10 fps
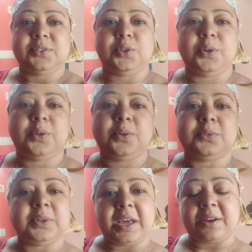তো
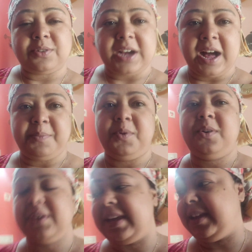এখন খাবো
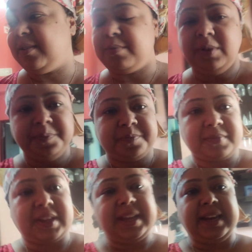খেয়ে নেবো
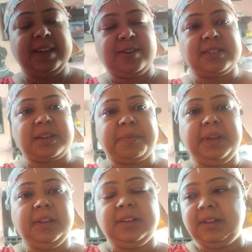খেলেই হয়ে যাবে
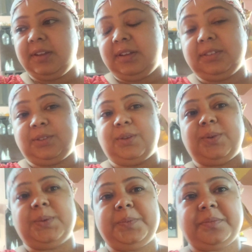তো
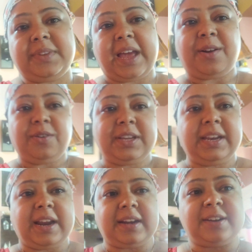দেখো কি
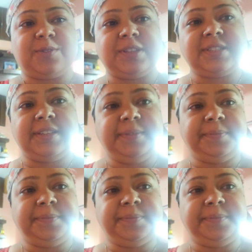রান্না করেছি